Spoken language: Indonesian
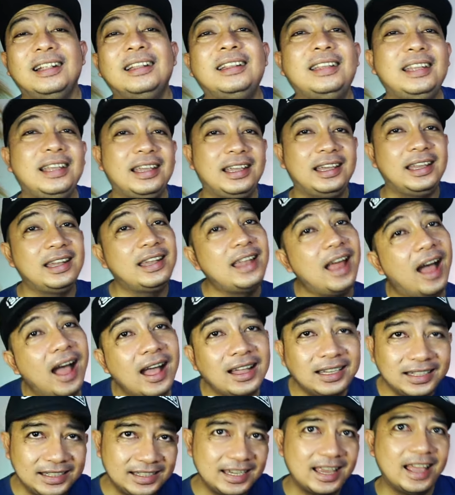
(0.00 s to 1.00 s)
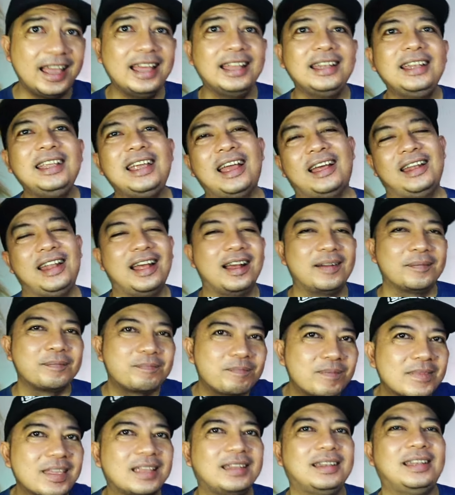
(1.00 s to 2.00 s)
tidak jadi ada
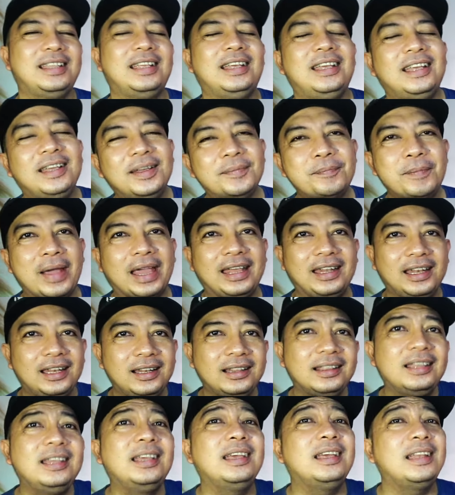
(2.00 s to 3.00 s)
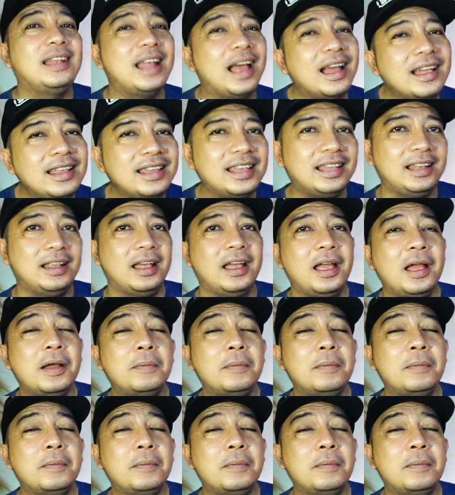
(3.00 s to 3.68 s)
di mainin tidak